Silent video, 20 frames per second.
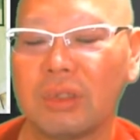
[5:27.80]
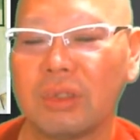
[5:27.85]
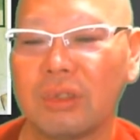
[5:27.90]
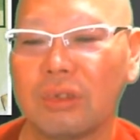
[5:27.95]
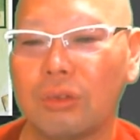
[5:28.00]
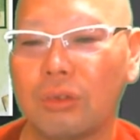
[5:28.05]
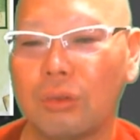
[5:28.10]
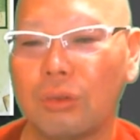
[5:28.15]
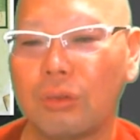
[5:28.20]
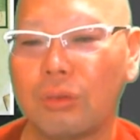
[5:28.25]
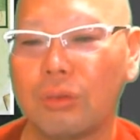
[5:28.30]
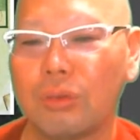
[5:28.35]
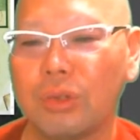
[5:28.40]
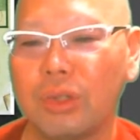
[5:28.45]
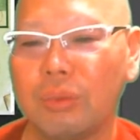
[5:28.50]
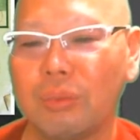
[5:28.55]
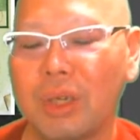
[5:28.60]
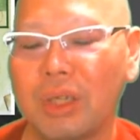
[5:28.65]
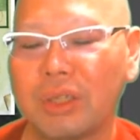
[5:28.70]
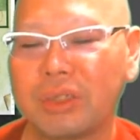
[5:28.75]
大
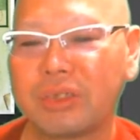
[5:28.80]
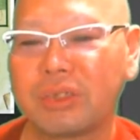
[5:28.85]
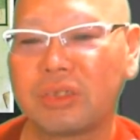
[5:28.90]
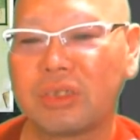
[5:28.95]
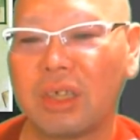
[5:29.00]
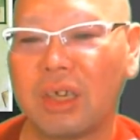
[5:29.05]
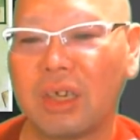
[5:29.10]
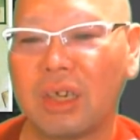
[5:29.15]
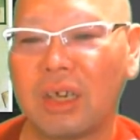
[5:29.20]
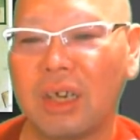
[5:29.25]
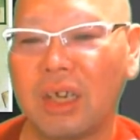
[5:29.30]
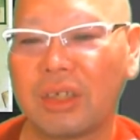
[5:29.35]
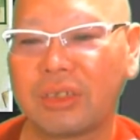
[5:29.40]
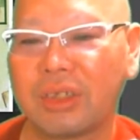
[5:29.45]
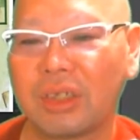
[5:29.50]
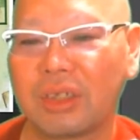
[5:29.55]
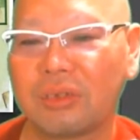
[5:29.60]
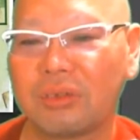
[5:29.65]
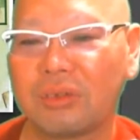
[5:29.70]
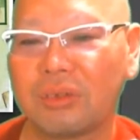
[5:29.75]
井松田
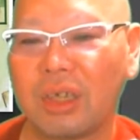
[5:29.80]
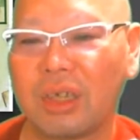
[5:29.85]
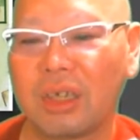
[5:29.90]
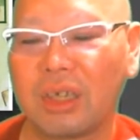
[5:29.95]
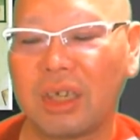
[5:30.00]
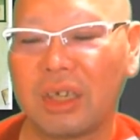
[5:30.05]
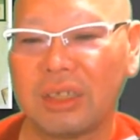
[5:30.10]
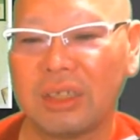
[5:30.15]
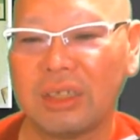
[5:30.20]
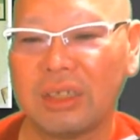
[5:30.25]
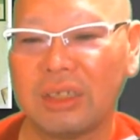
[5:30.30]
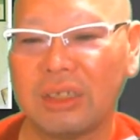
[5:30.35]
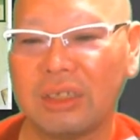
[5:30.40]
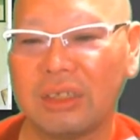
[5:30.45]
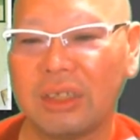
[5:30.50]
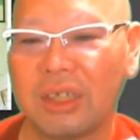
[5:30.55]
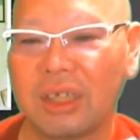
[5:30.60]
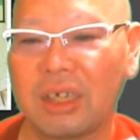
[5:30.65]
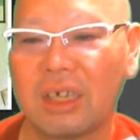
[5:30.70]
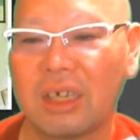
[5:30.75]
旗の長い
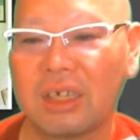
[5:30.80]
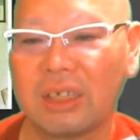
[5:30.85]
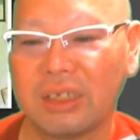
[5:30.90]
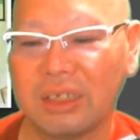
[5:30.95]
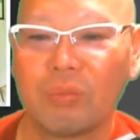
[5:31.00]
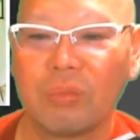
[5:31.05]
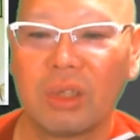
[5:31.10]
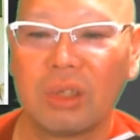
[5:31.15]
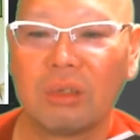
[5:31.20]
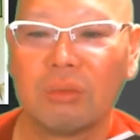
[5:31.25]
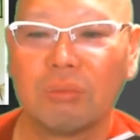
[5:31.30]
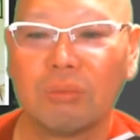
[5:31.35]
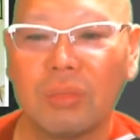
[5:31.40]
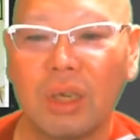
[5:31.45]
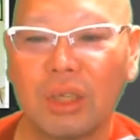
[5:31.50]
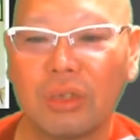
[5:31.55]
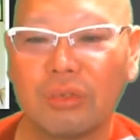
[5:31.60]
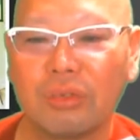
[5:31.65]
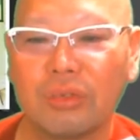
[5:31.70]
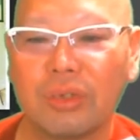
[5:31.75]
中井、ま
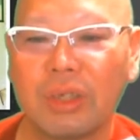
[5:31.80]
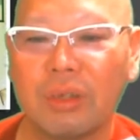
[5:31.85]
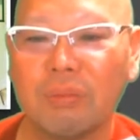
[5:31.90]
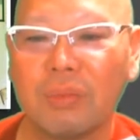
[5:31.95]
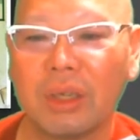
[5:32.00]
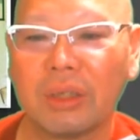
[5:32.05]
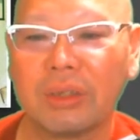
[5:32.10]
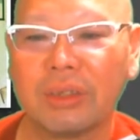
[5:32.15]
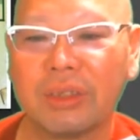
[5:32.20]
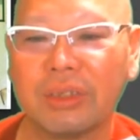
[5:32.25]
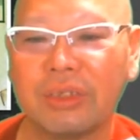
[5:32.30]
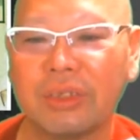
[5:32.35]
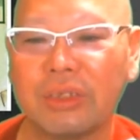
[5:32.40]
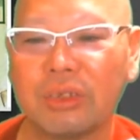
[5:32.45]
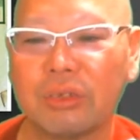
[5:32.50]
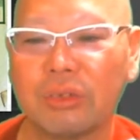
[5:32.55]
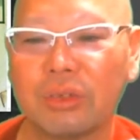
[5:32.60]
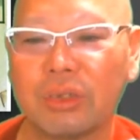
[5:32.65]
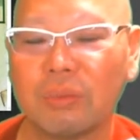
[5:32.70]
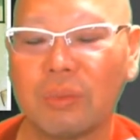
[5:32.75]
あ、あの辺まで行っ
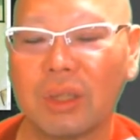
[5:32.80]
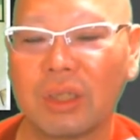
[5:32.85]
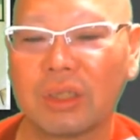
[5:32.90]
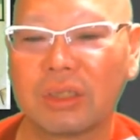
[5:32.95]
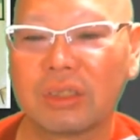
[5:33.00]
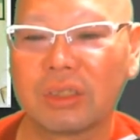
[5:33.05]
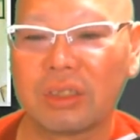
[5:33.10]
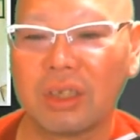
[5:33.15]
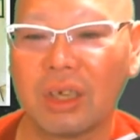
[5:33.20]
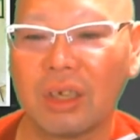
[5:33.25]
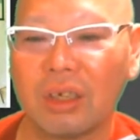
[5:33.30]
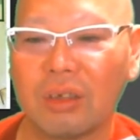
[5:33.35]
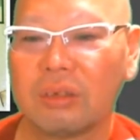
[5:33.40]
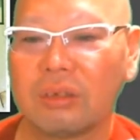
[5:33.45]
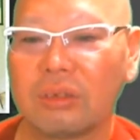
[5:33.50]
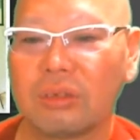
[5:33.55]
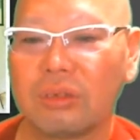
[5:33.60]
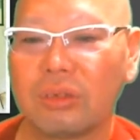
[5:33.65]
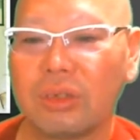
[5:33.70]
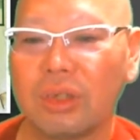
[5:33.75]
ておりました
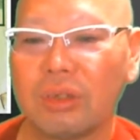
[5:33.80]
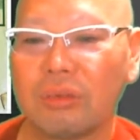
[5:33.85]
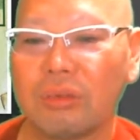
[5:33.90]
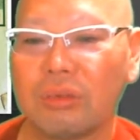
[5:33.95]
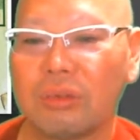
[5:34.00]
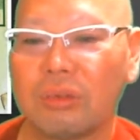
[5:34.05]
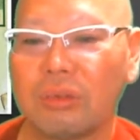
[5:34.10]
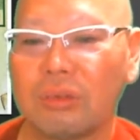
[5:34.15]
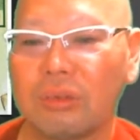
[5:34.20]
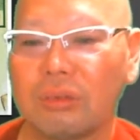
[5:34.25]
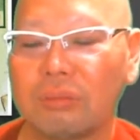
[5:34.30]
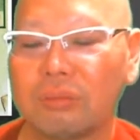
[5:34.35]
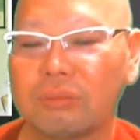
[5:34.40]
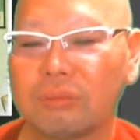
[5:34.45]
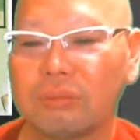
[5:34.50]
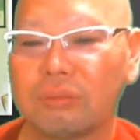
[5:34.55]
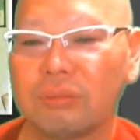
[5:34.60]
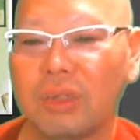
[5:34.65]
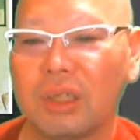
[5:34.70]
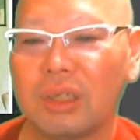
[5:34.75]
それを
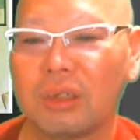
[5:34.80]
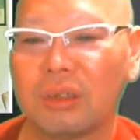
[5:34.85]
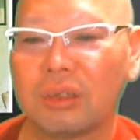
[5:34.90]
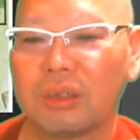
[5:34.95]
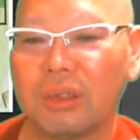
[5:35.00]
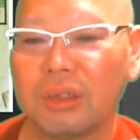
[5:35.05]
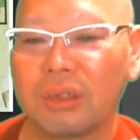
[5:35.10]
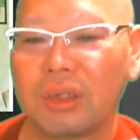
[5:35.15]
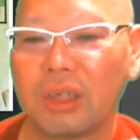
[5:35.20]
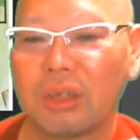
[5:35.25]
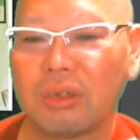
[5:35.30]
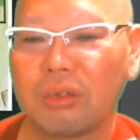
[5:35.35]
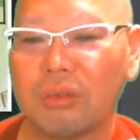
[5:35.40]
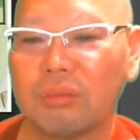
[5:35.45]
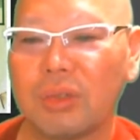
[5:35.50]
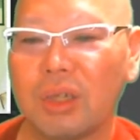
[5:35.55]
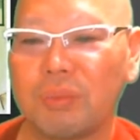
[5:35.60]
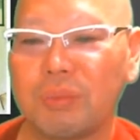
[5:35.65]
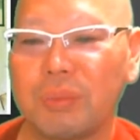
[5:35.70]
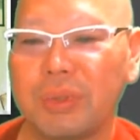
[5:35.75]
まあね結構
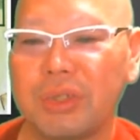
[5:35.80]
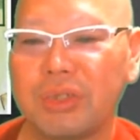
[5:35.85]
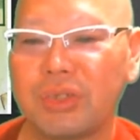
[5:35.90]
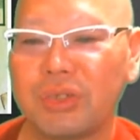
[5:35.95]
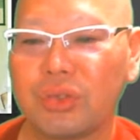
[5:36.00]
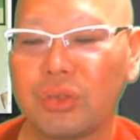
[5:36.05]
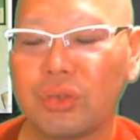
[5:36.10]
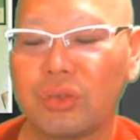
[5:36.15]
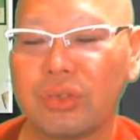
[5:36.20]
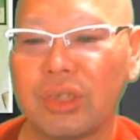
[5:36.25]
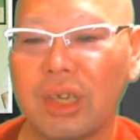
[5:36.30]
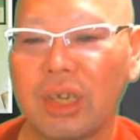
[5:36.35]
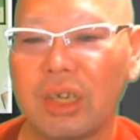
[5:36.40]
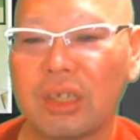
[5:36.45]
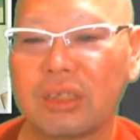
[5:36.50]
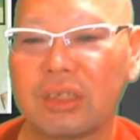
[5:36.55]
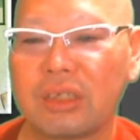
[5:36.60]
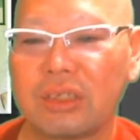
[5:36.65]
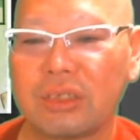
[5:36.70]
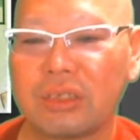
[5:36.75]
まあピストンで
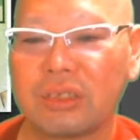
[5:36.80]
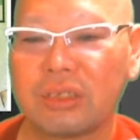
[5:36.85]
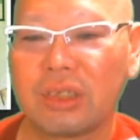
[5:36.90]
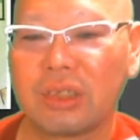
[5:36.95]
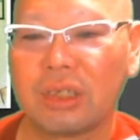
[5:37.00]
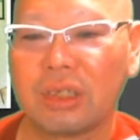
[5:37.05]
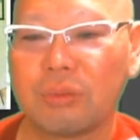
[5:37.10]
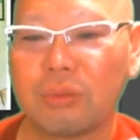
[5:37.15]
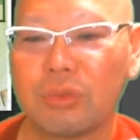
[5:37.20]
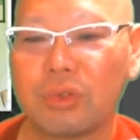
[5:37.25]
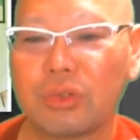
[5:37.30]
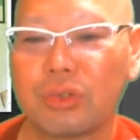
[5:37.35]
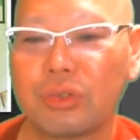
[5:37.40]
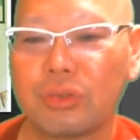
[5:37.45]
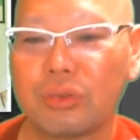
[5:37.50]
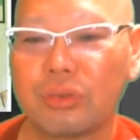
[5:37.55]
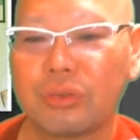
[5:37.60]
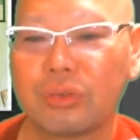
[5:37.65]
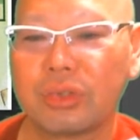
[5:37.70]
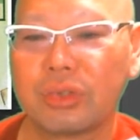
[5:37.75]
走ったりもし
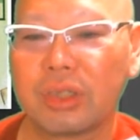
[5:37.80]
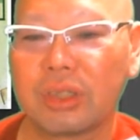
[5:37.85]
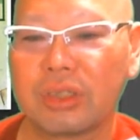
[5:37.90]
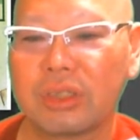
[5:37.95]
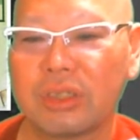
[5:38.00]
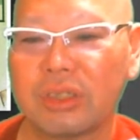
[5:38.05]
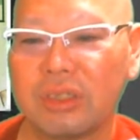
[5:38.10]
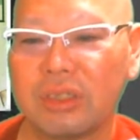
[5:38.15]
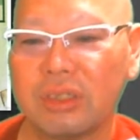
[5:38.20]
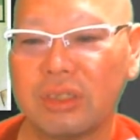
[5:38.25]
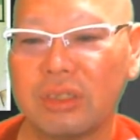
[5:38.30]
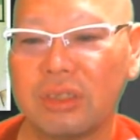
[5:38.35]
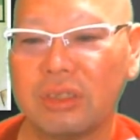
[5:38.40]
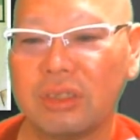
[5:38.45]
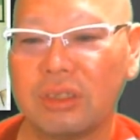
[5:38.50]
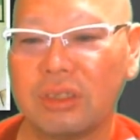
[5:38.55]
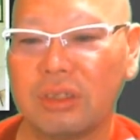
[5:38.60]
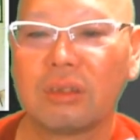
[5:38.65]
とったし